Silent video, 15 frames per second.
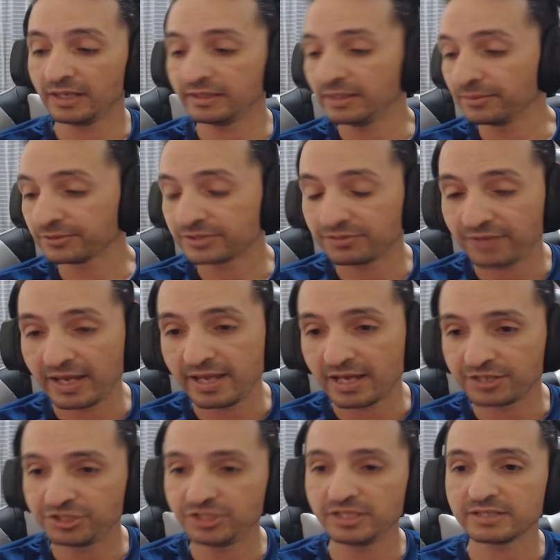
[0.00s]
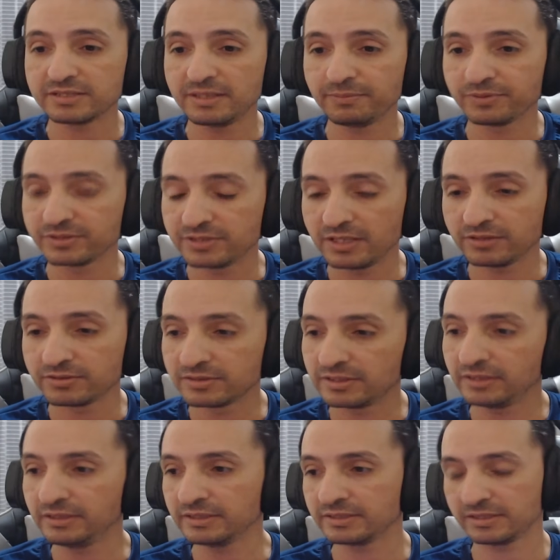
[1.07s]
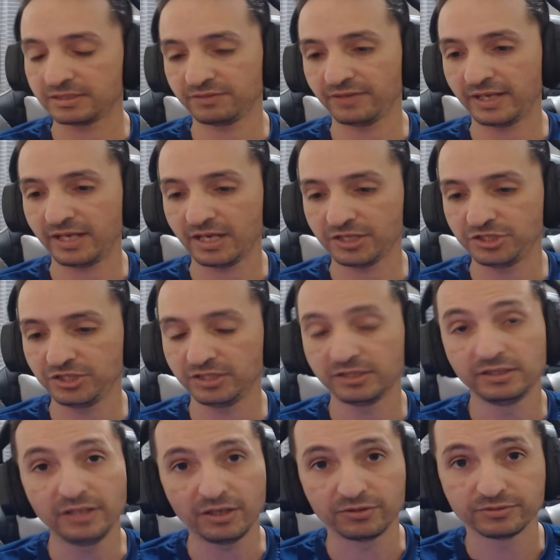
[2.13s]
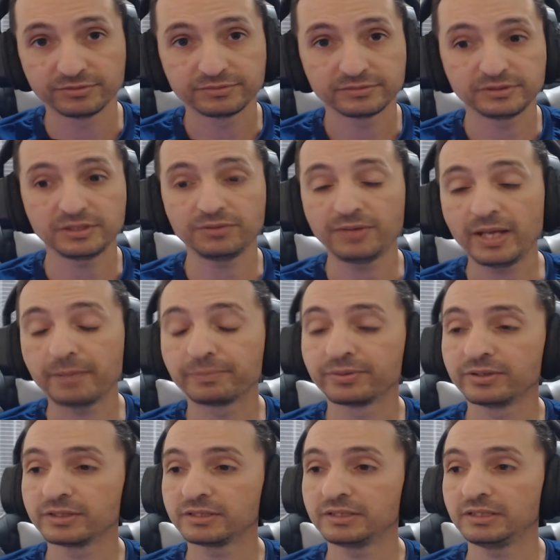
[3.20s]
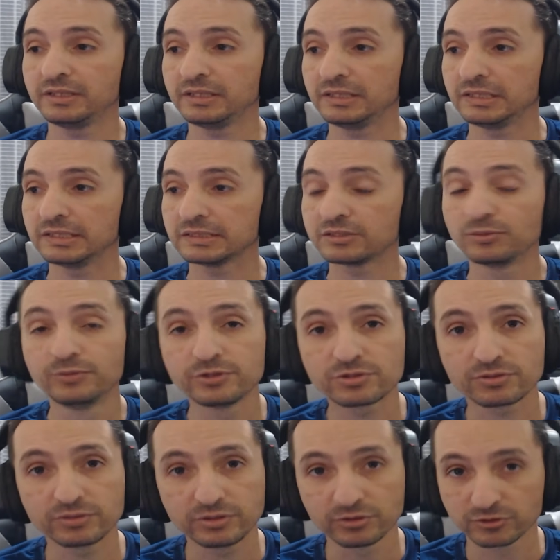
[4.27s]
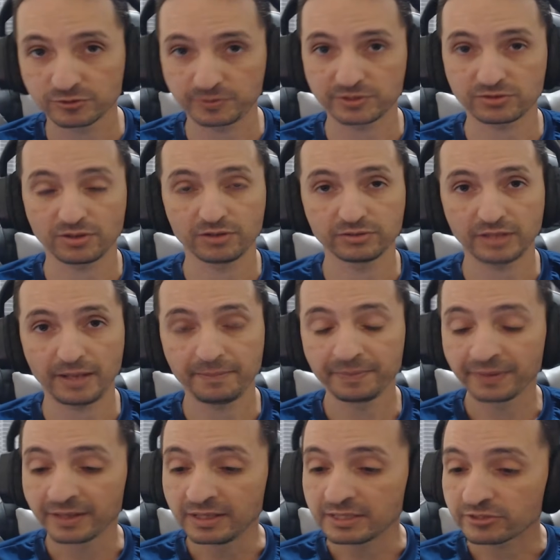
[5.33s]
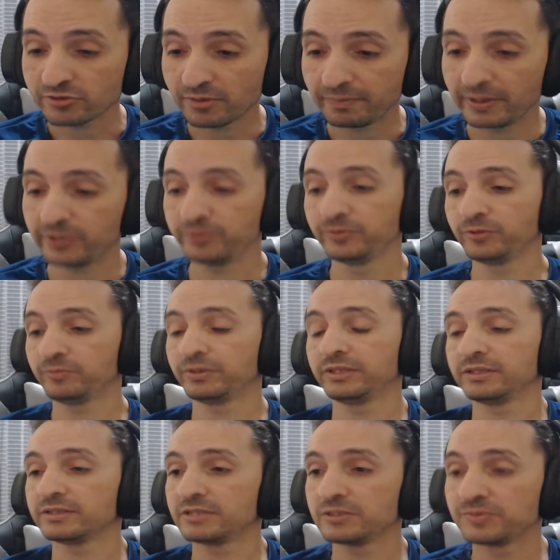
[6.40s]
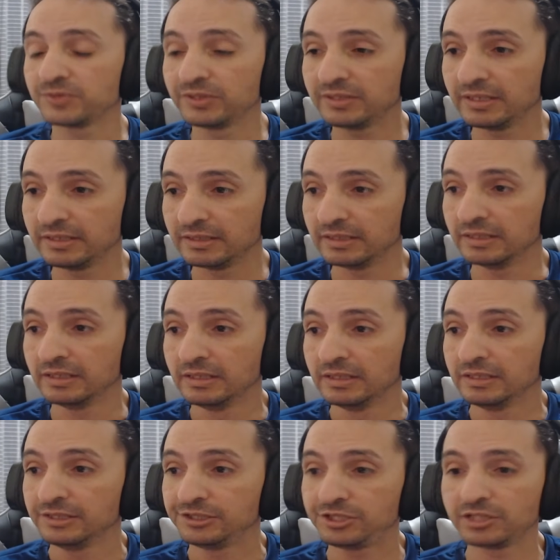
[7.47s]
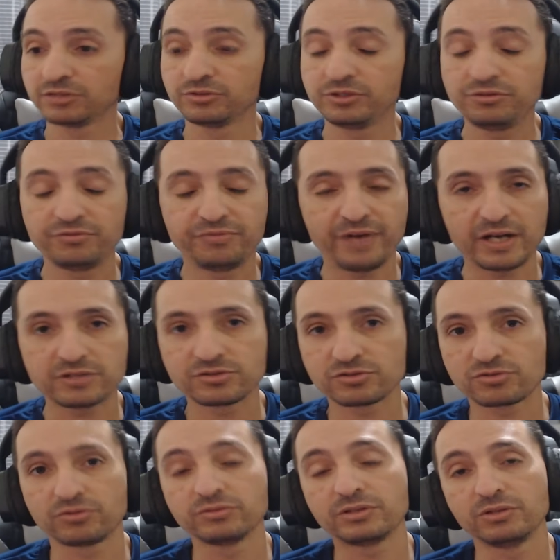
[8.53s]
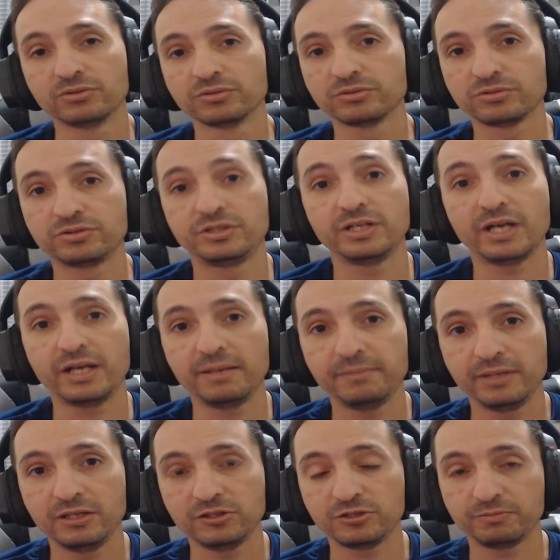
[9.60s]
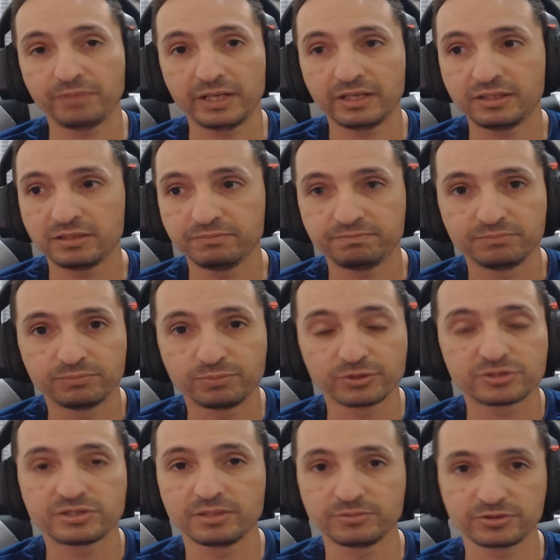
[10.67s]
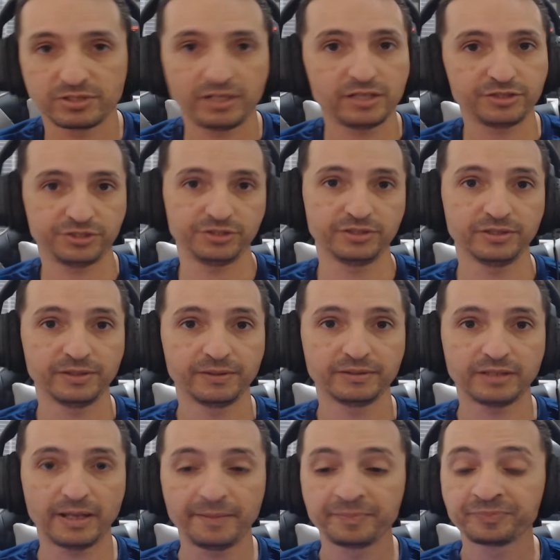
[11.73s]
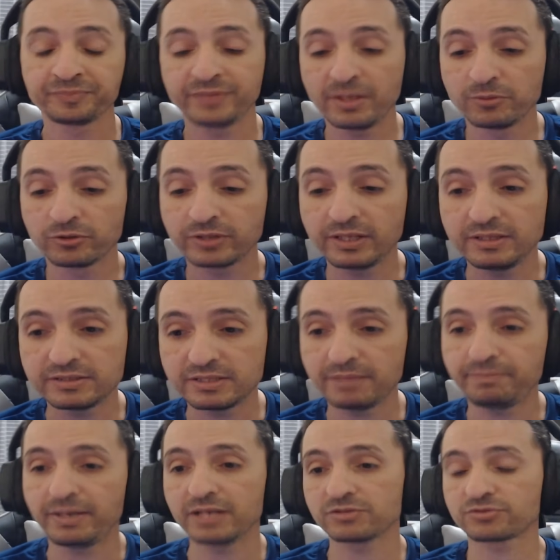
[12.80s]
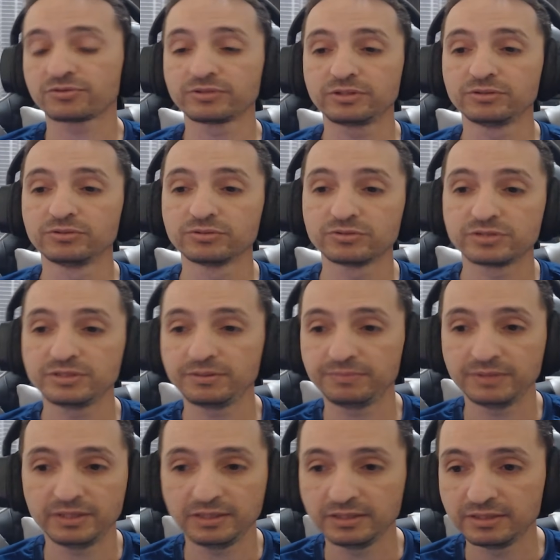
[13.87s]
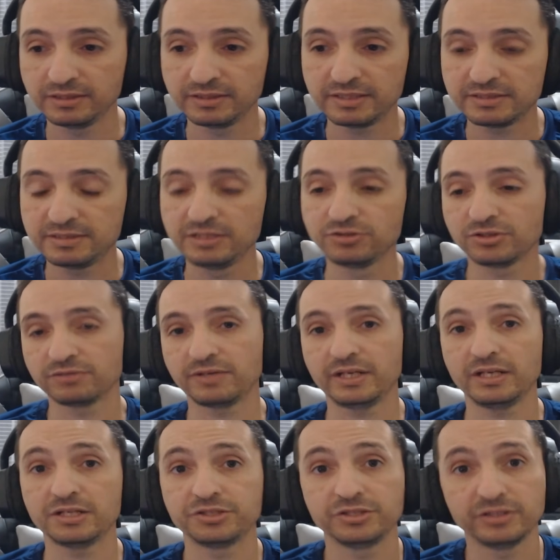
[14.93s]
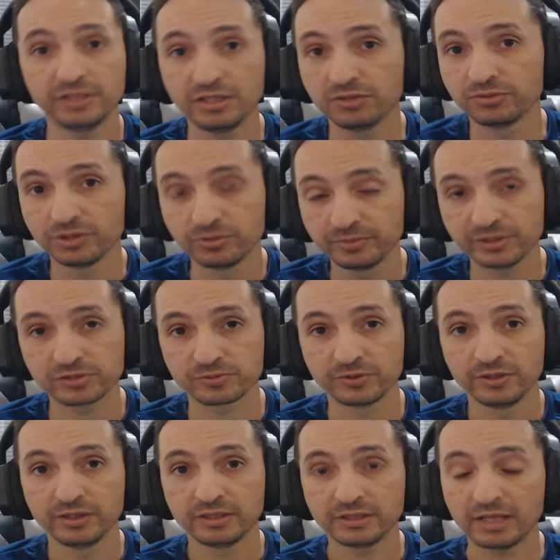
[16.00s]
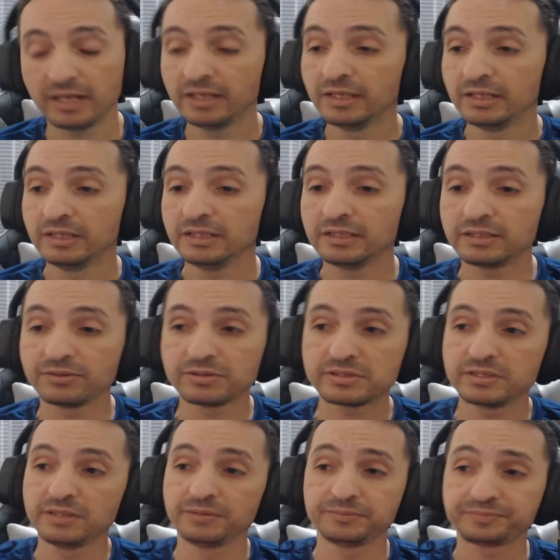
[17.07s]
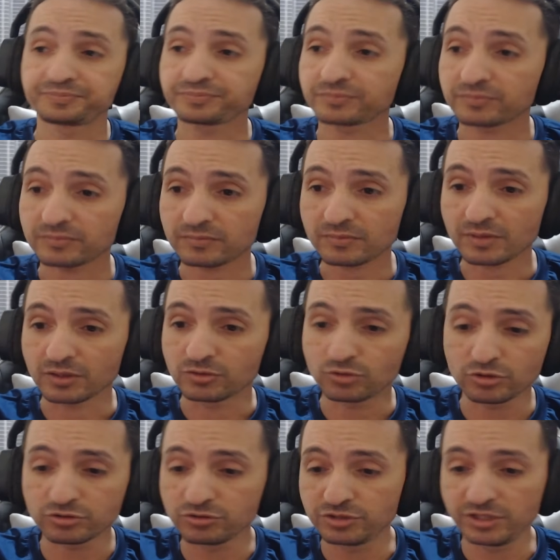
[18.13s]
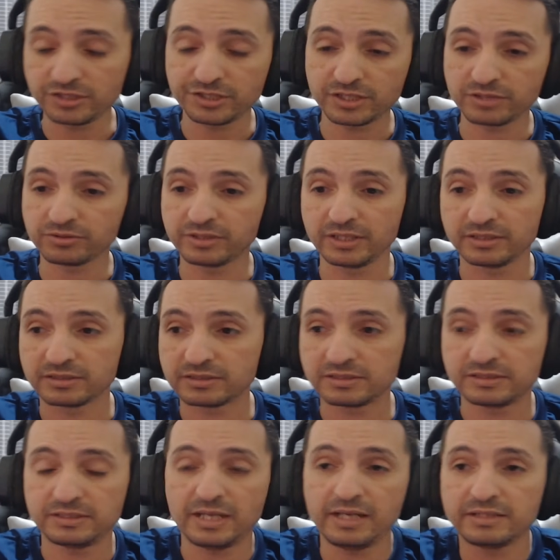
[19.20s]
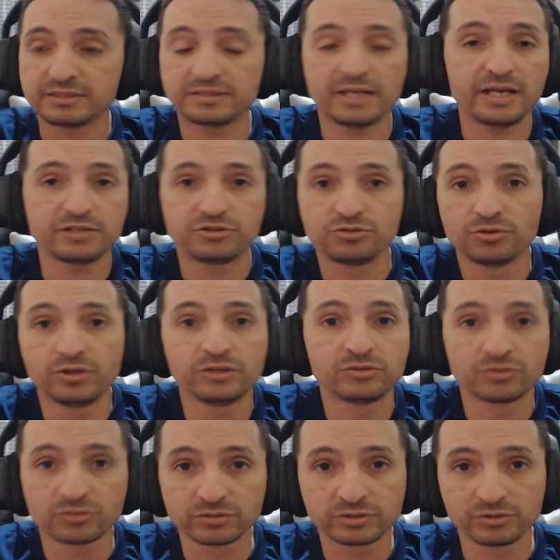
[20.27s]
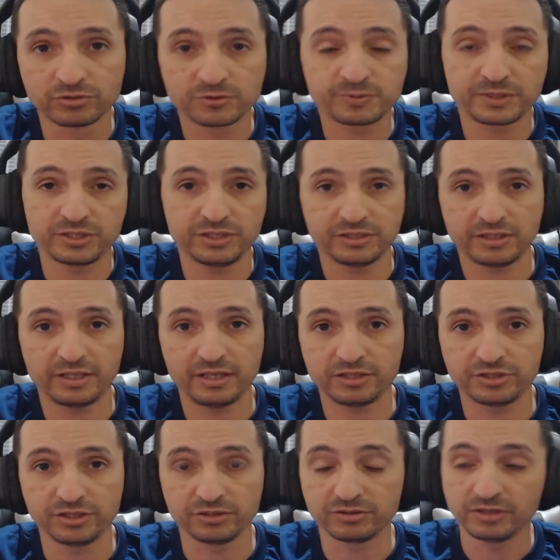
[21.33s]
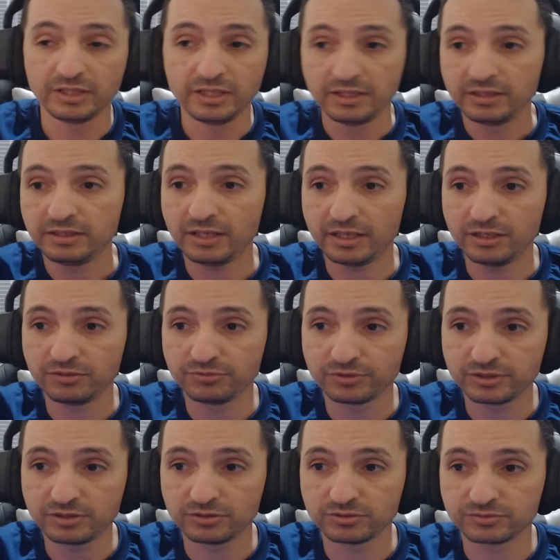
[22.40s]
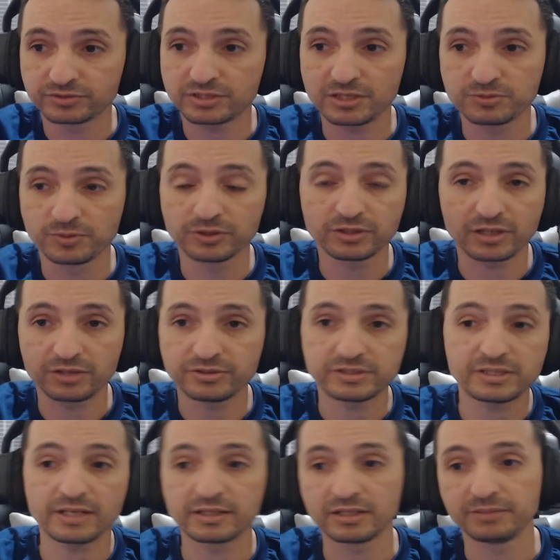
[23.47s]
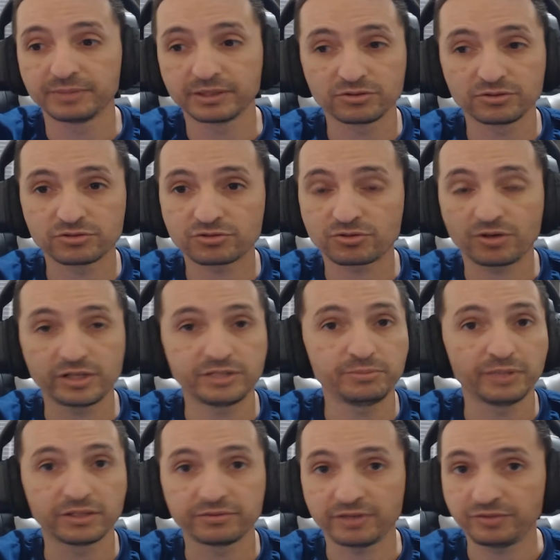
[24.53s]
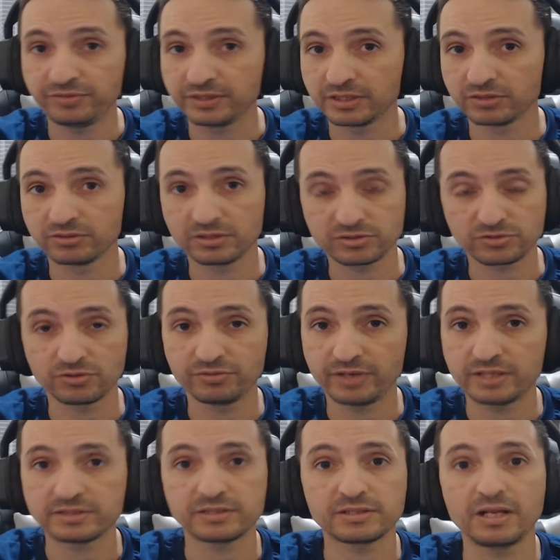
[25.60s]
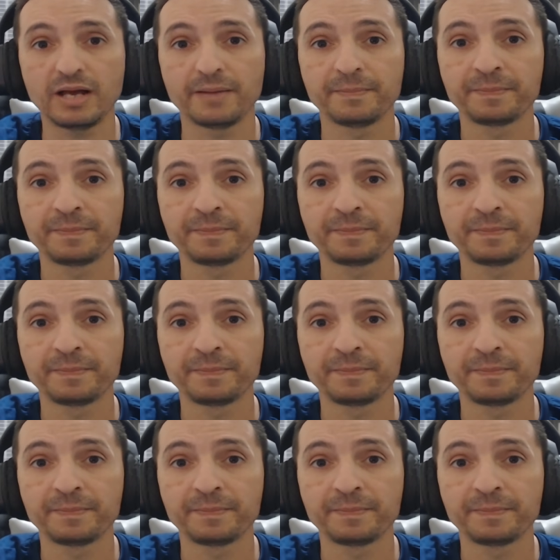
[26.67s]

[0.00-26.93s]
Demo, você vai reagir? É 100% de certeza que você vai reagir? Não, não é, porque são muitos conteúdos, pessoal, tá? Isso é uma parte muito importante que vocês precisam entender. Chegam diversos conteúdos diariamente para que possamos reagir, tá? quem que separa os conteúdos e, e, e decide o que vai reagir? Eu, eu mesmo, tá? Então, assim, todos os dias chega o quê? 6, 7, 8 conteúdos pra gente estar tá reagindo. E aí eu vou, eu, vocês mandam lá no Instagram, mandam no Discord, e, mano, vai ficando nas conversas lá.